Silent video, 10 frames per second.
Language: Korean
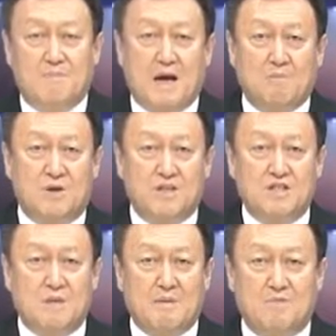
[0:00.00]

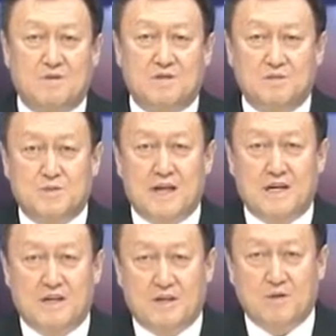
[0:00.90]
100불에서 200불 좀
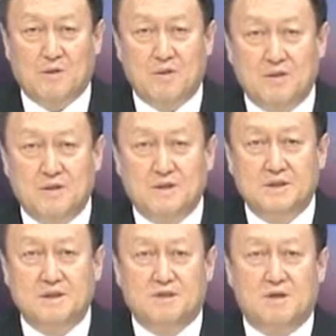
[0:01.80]
상해돼도
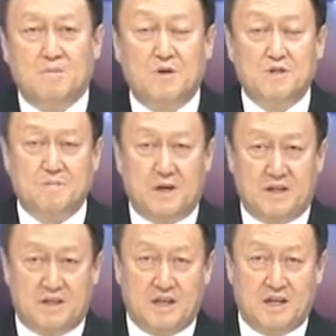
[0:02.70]
서플러스
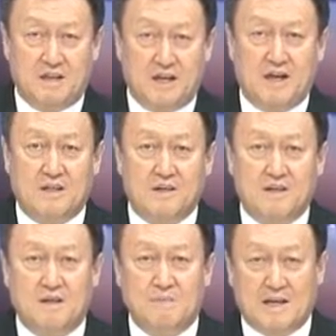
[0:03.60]
메디케이드의
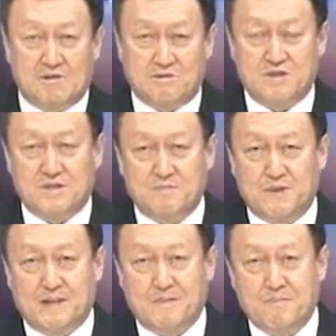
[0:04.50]
혜택을 받을 수
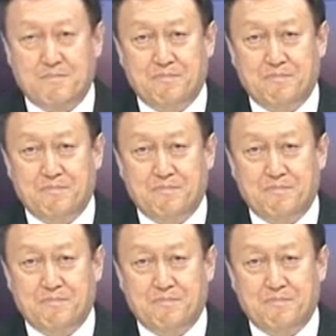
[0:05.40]
있습니다.